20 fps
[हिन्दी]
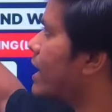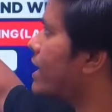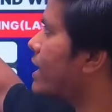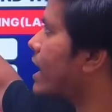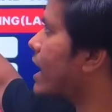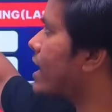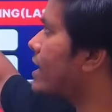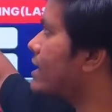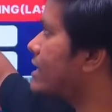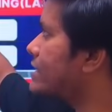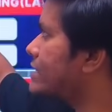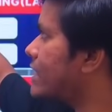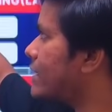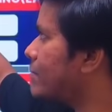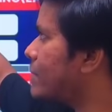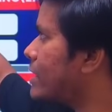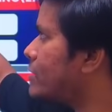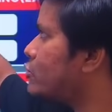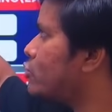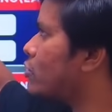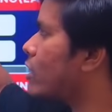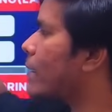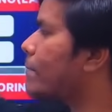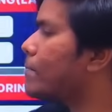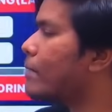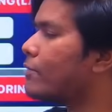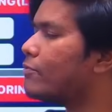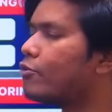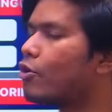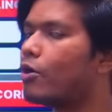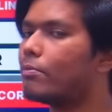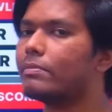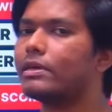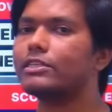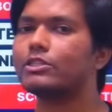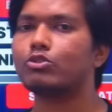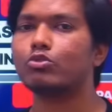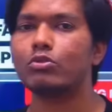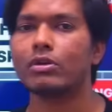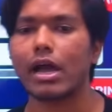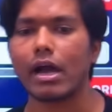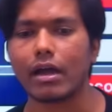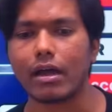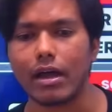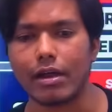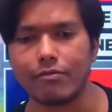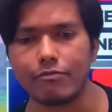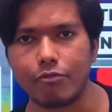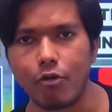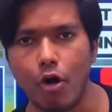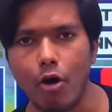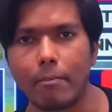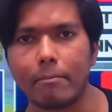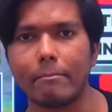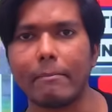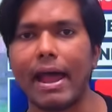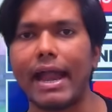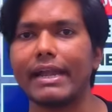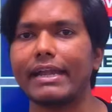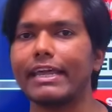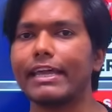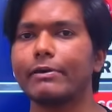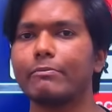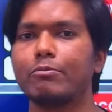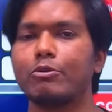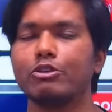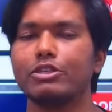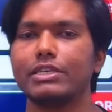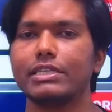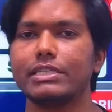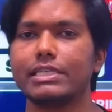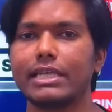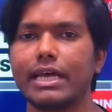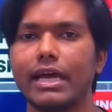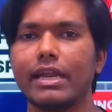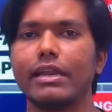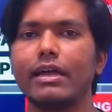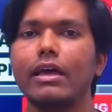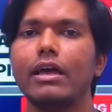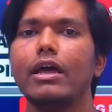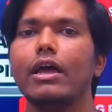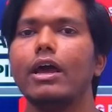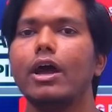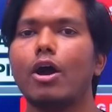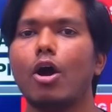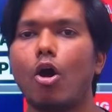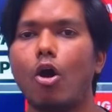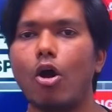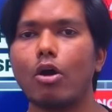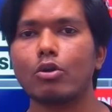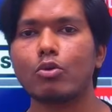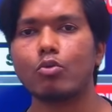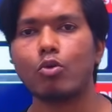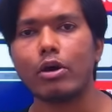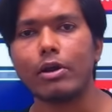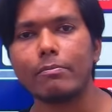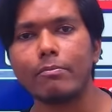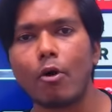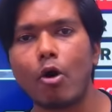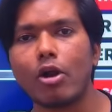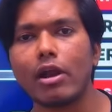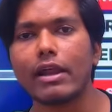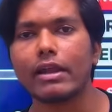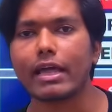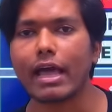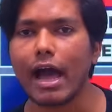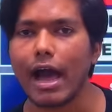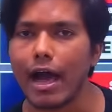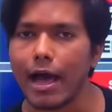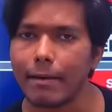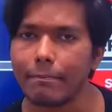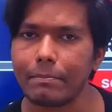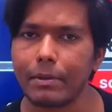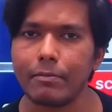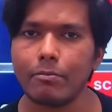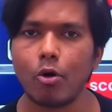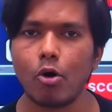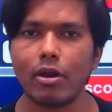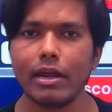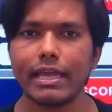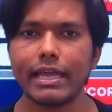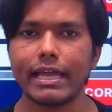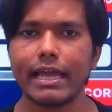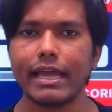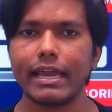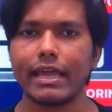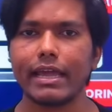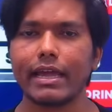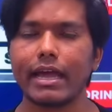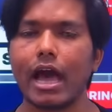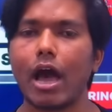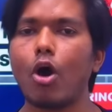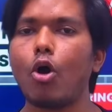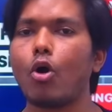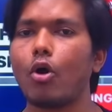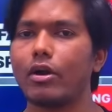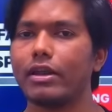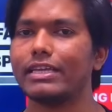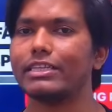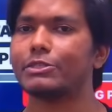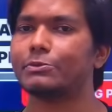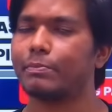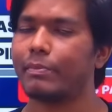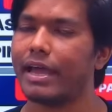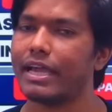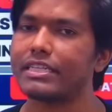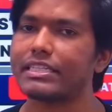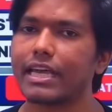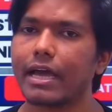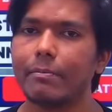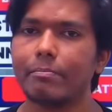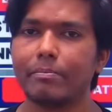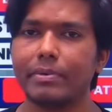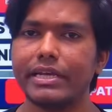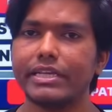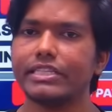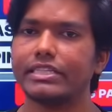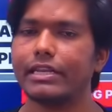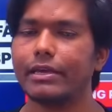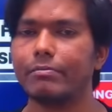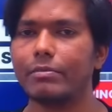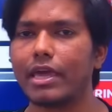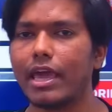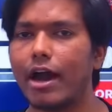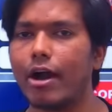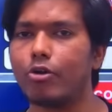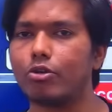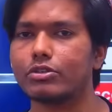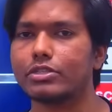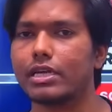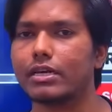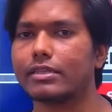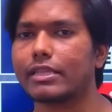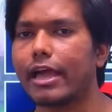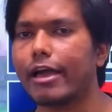का रिसेंट मैचों का परफॉर्मेंस उनका कंफर्म बैटिंग पोजीशन और कौन बॉलर कहां पे बॉलिंग करेगा और इस मैच का बेस्ट टीम क्या हो सकता है